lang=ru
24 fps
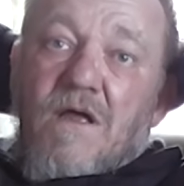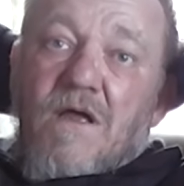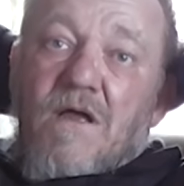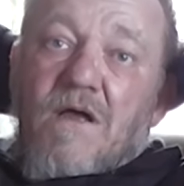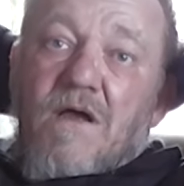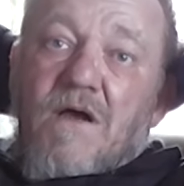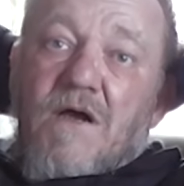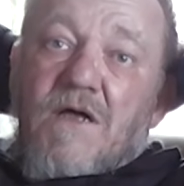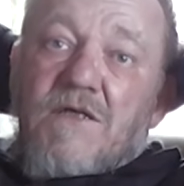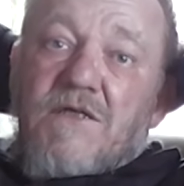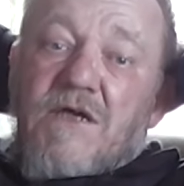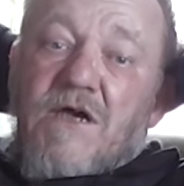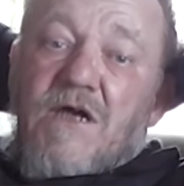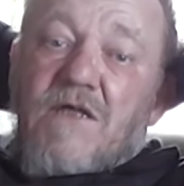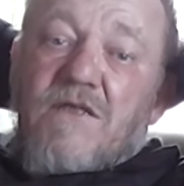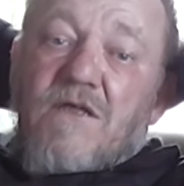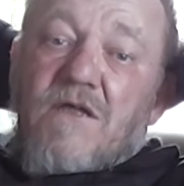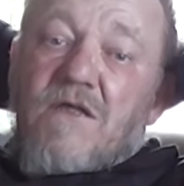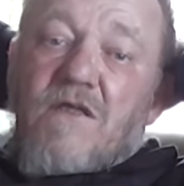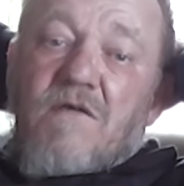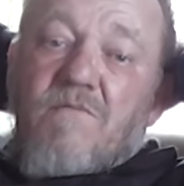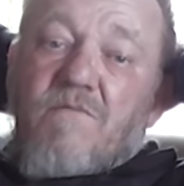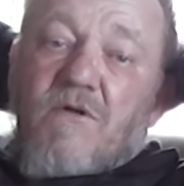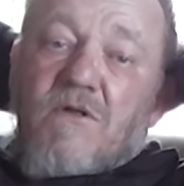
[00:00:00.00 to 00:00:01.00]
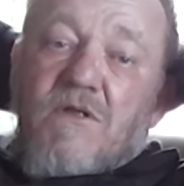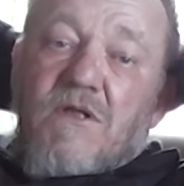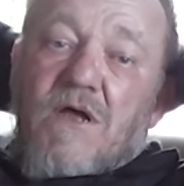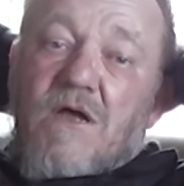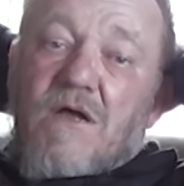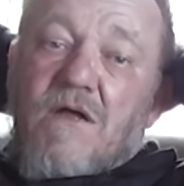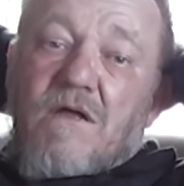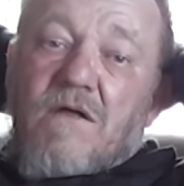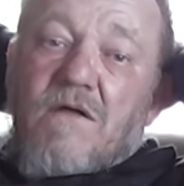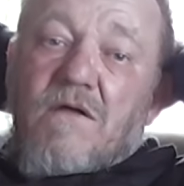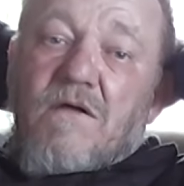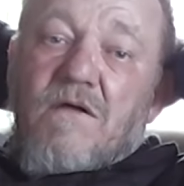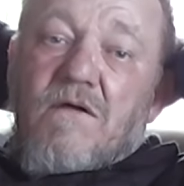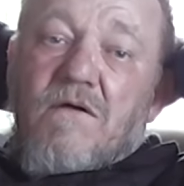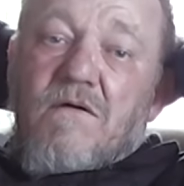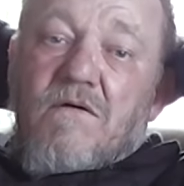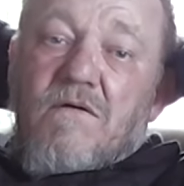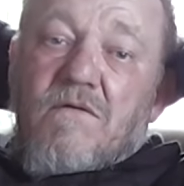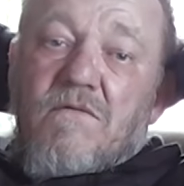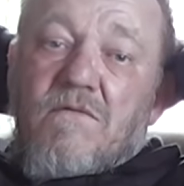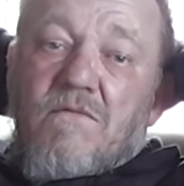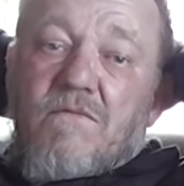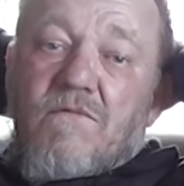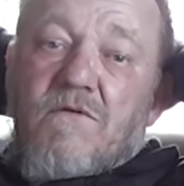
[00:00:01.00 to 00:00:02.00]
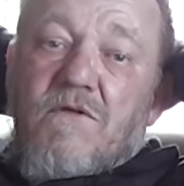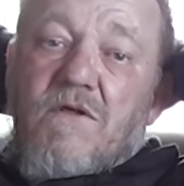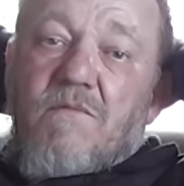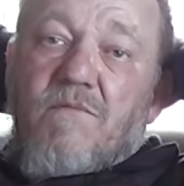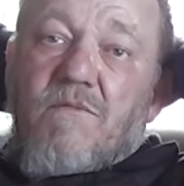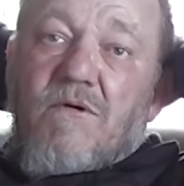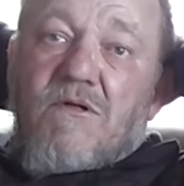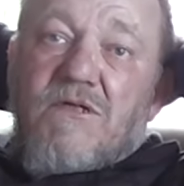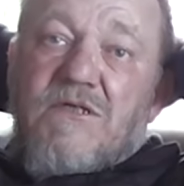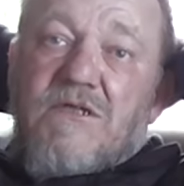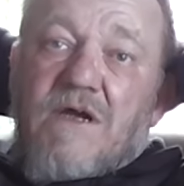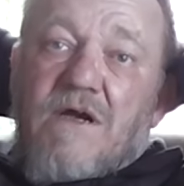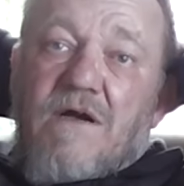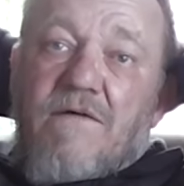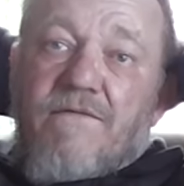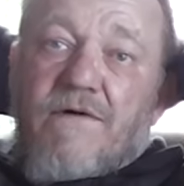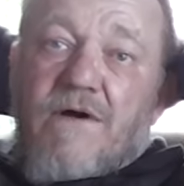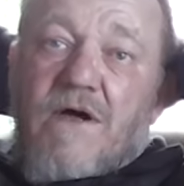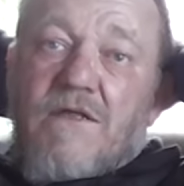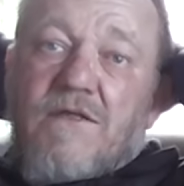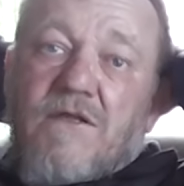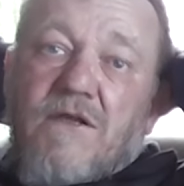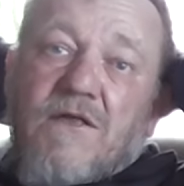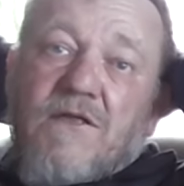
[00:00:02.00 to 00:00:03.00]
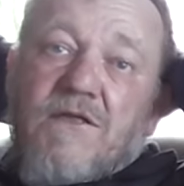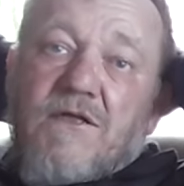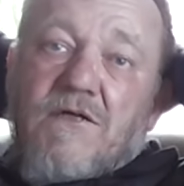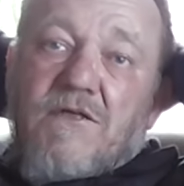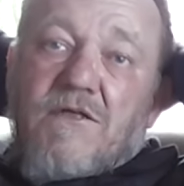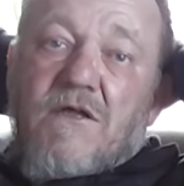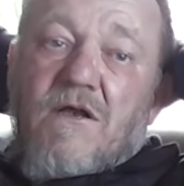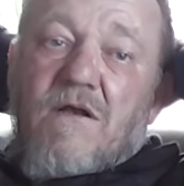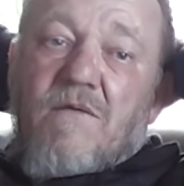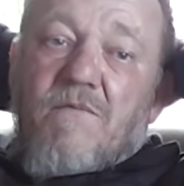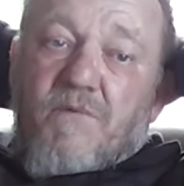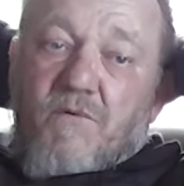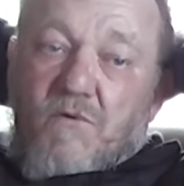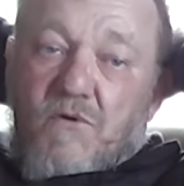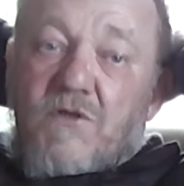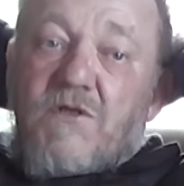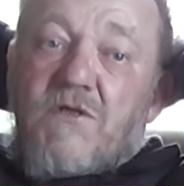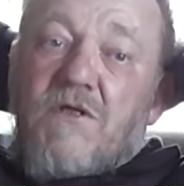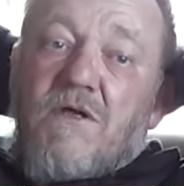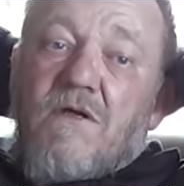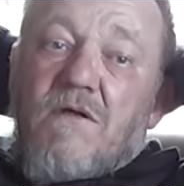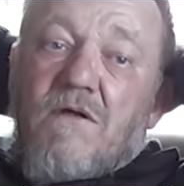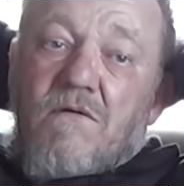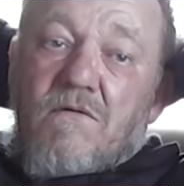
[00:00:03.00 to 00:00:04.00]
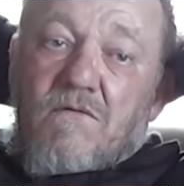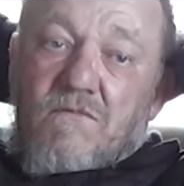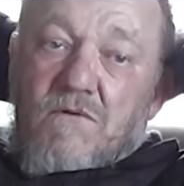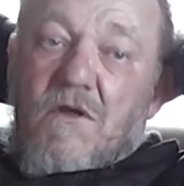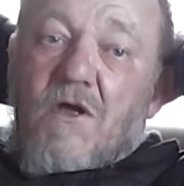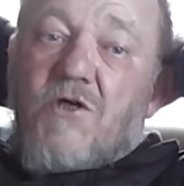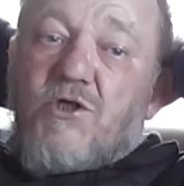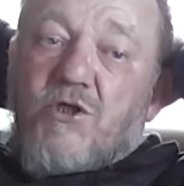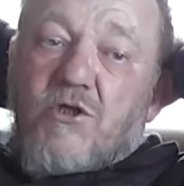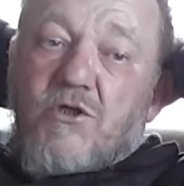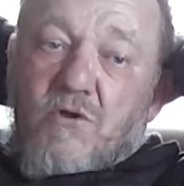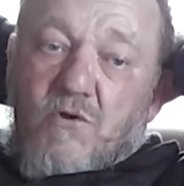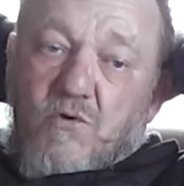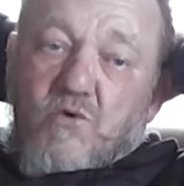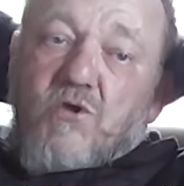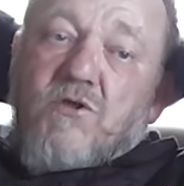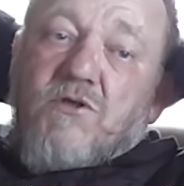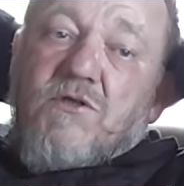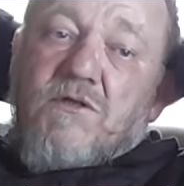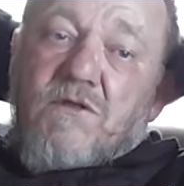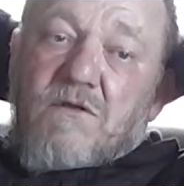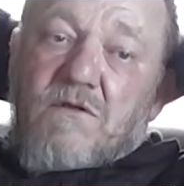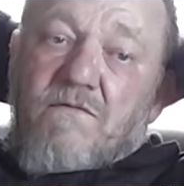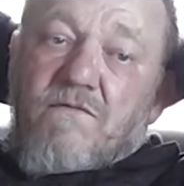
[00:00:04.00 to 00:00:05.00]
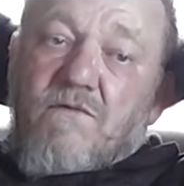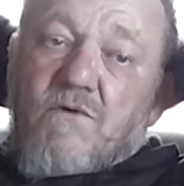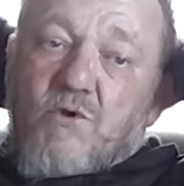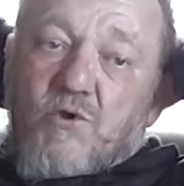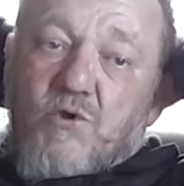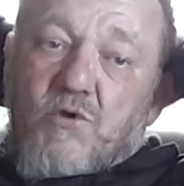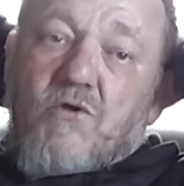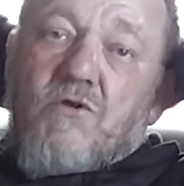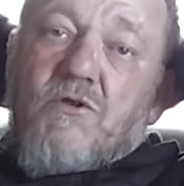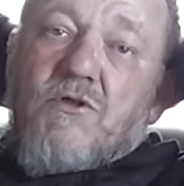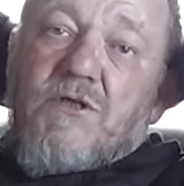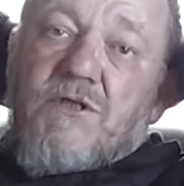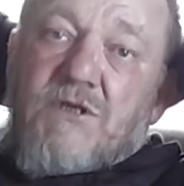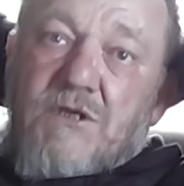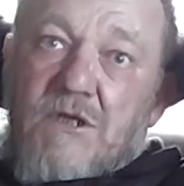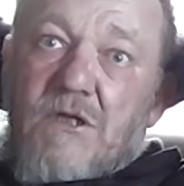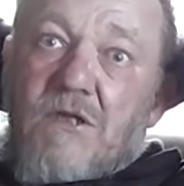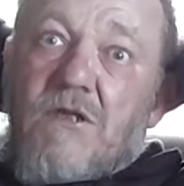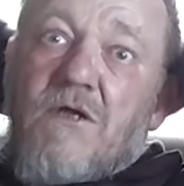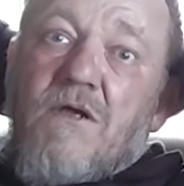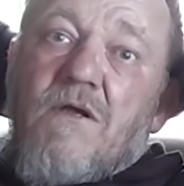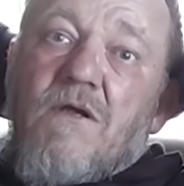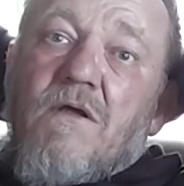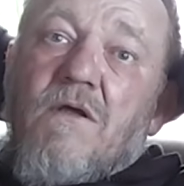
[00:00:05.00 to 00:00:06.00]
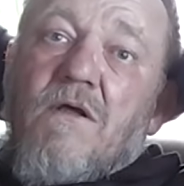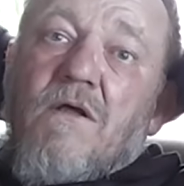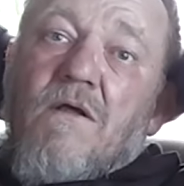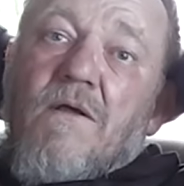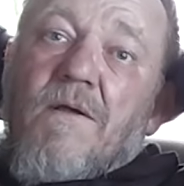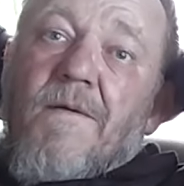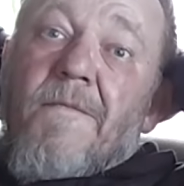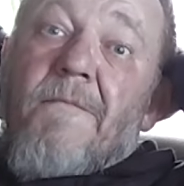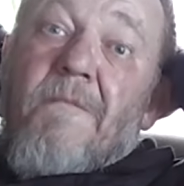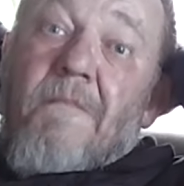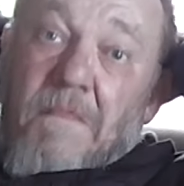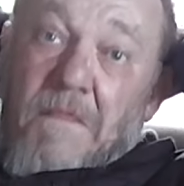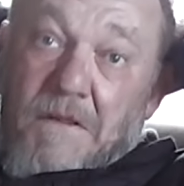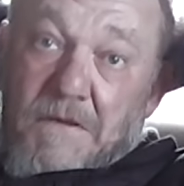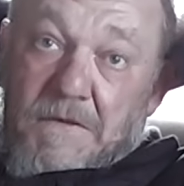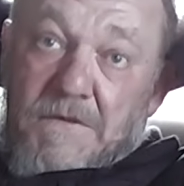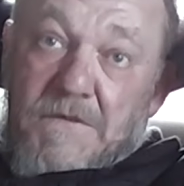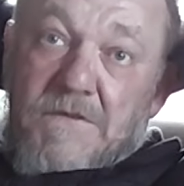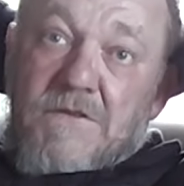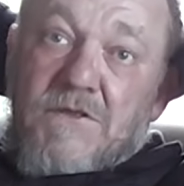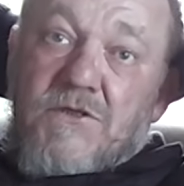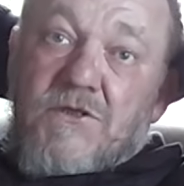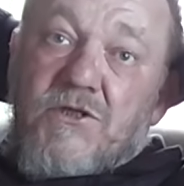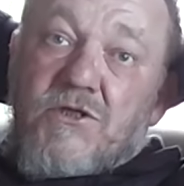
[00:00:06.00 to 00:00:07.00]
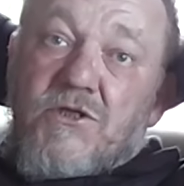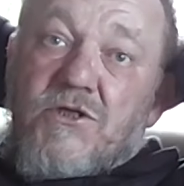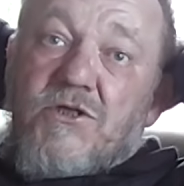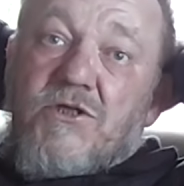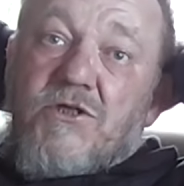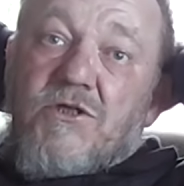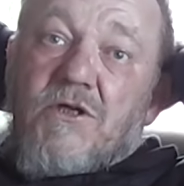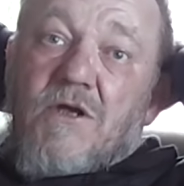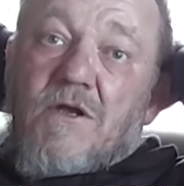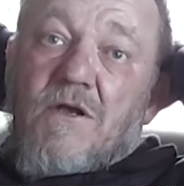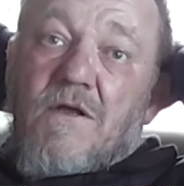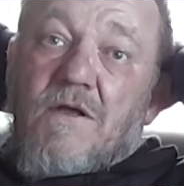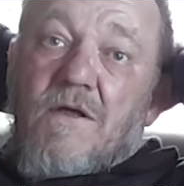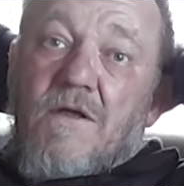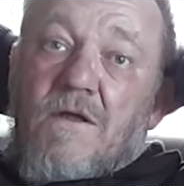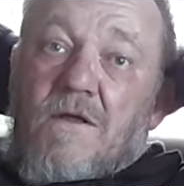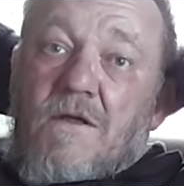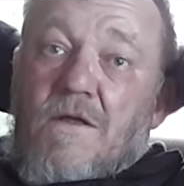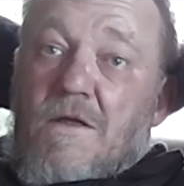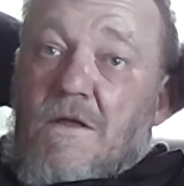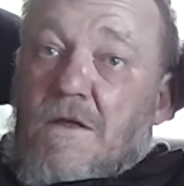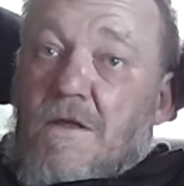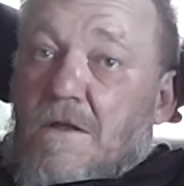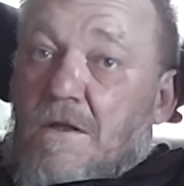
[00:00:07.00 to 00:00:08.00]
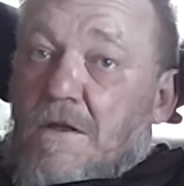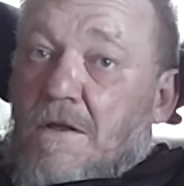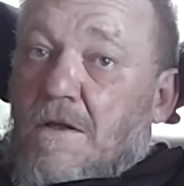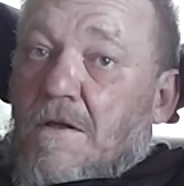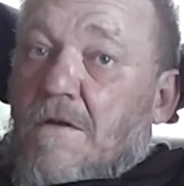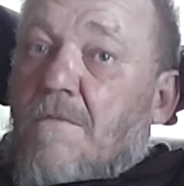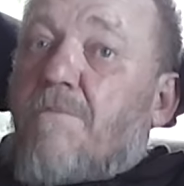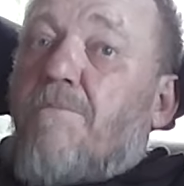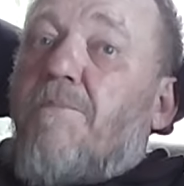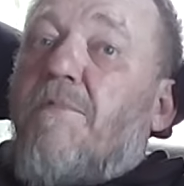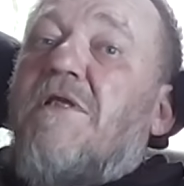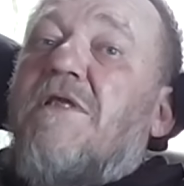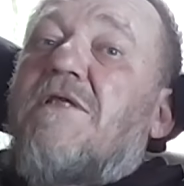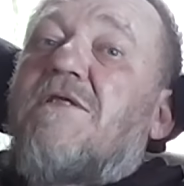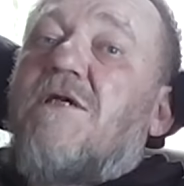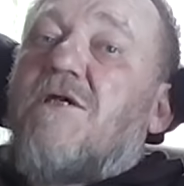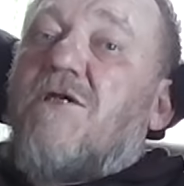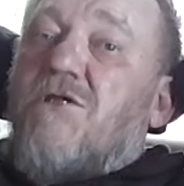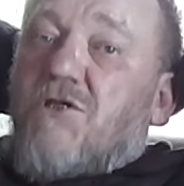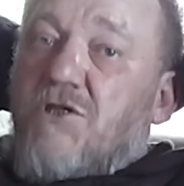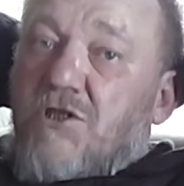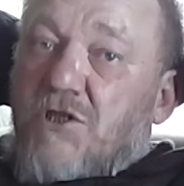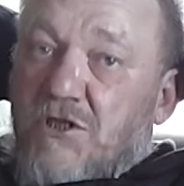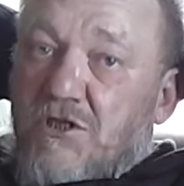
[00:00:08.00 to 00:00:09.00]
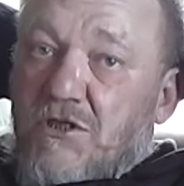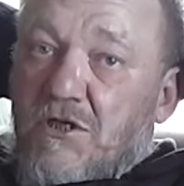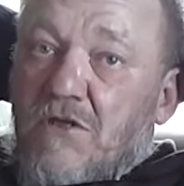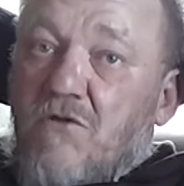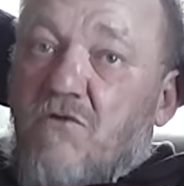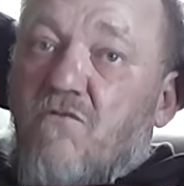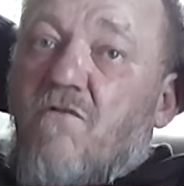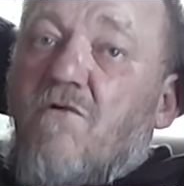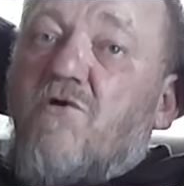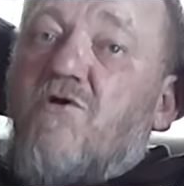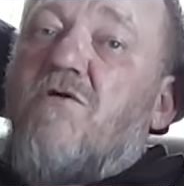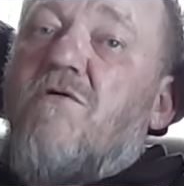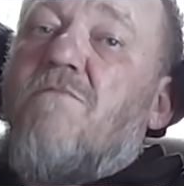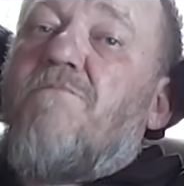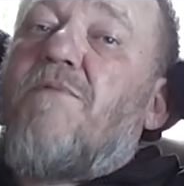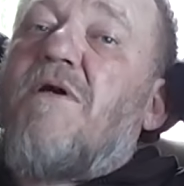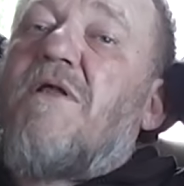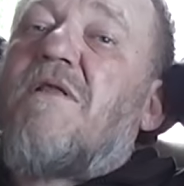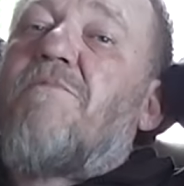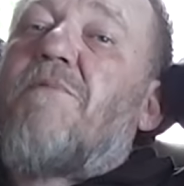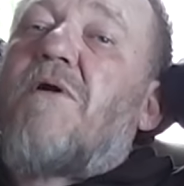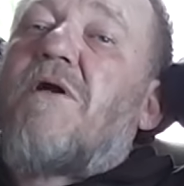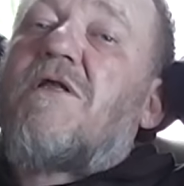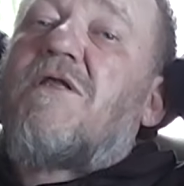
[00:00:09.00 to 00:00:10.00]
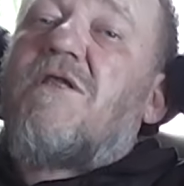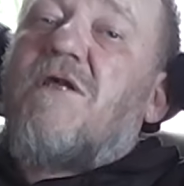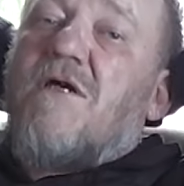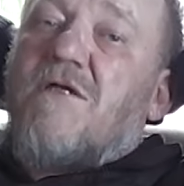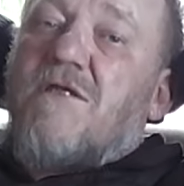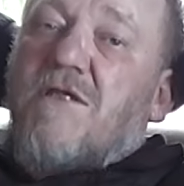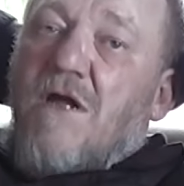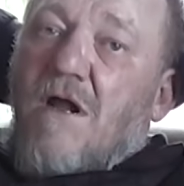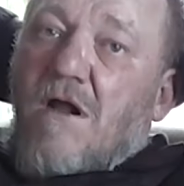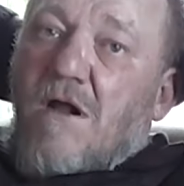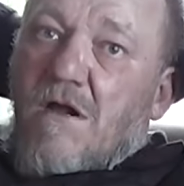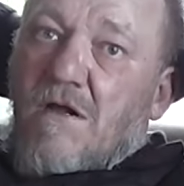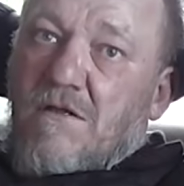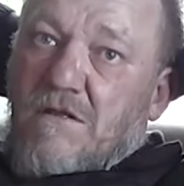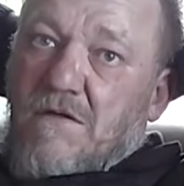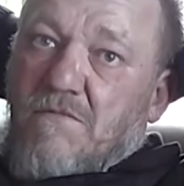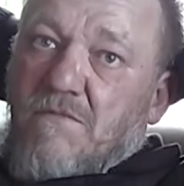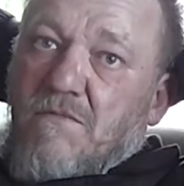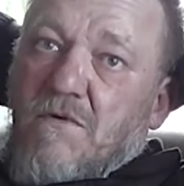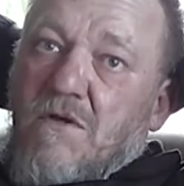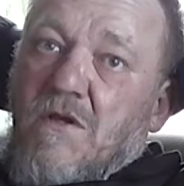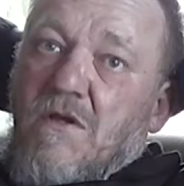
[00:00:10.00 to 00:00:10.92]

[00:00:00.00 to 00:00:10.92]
Ну, Хотя это не, была, э, не был захват или так далее. Просто наши дружественные вооруженные силы защищали. Под защитой, назовем это так. Под защитой. Ну, в общем, под протекторатом.